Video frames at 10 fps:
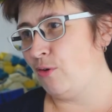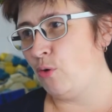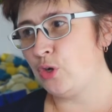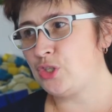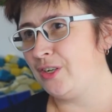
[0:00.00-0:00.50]

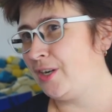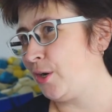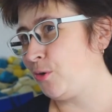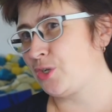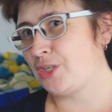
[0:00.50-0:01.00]
очень
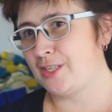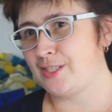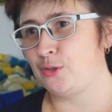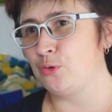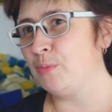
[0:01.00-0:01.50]
хорошая
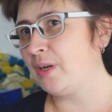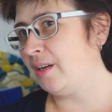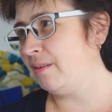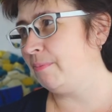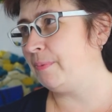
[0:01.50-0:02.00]
задумка
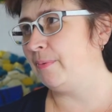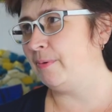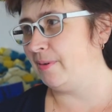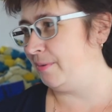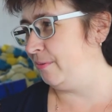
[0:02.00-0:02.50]
э,